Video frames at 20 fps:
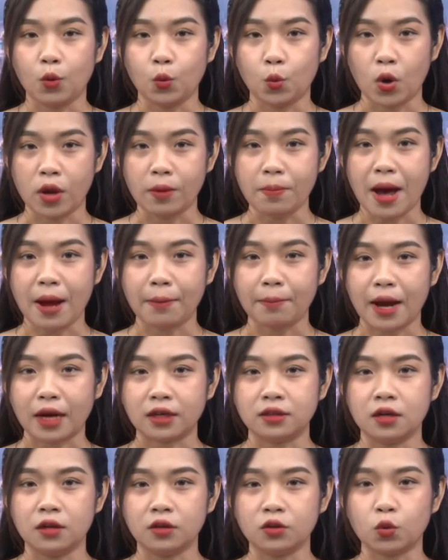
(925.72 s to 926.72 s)
Quỹ ban Mặt
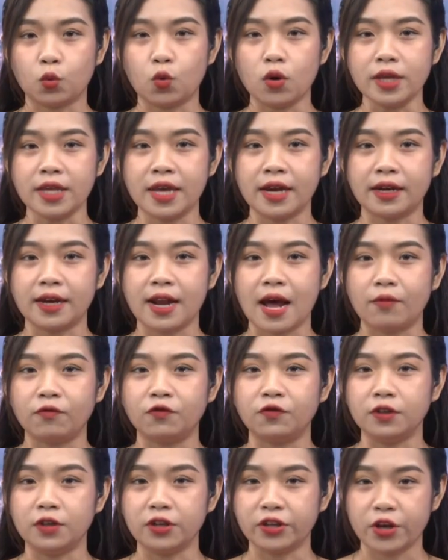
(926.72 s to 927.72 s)
trận Tổ quốc Việt Nam
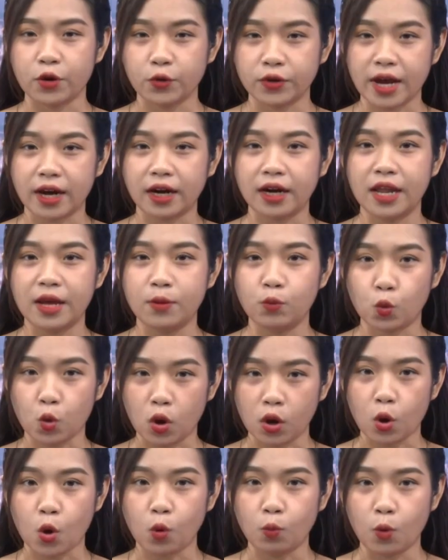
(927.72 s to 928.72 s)
phường Châu Giang Liêm, quận
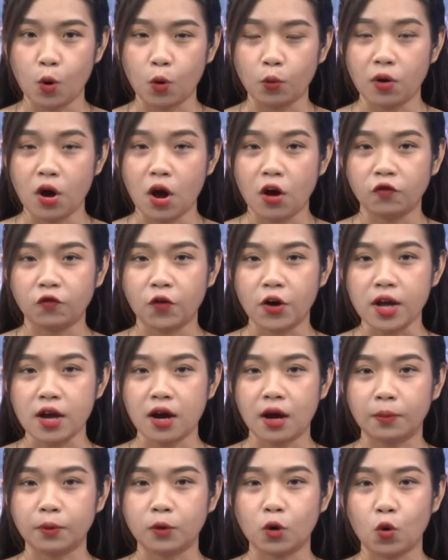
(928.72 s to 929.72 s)
Ô Môn phối
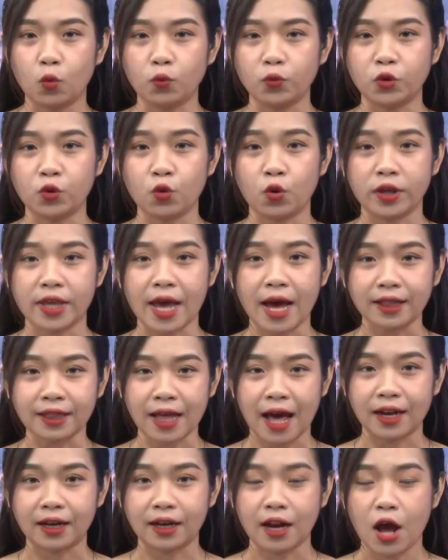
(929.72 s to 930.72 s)
hợp cùng chùa Giác
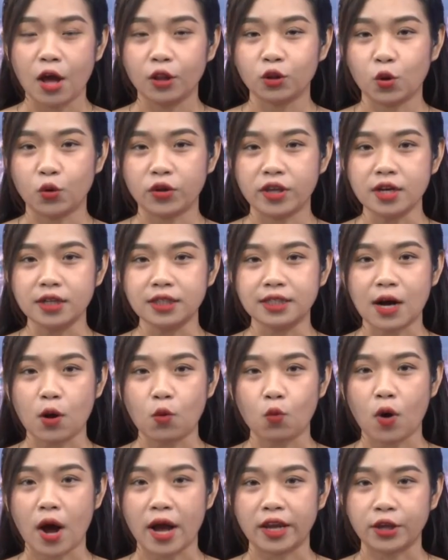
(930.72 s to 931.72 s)
Thành tổ chức trao
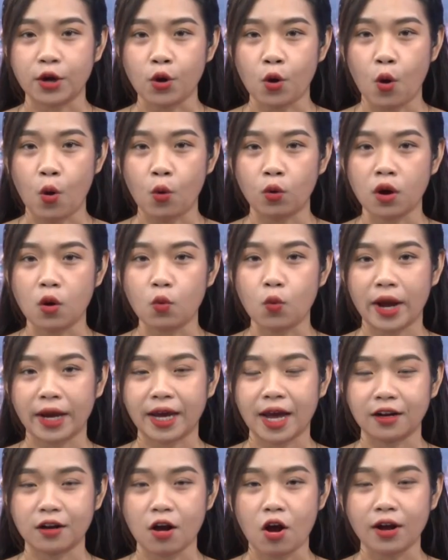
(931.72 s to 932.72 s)
quà cho hộ có hoàn
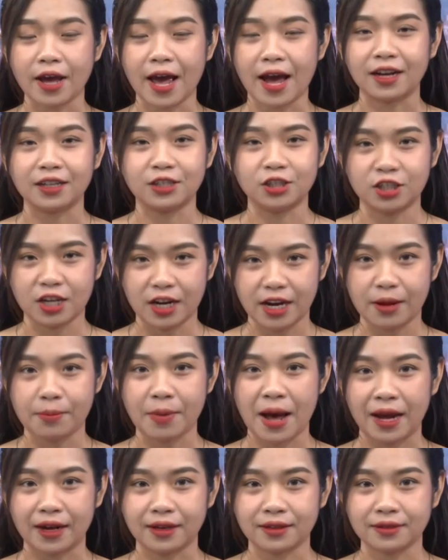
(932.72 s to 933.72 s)
cảnh khó khăn trên địa bàn.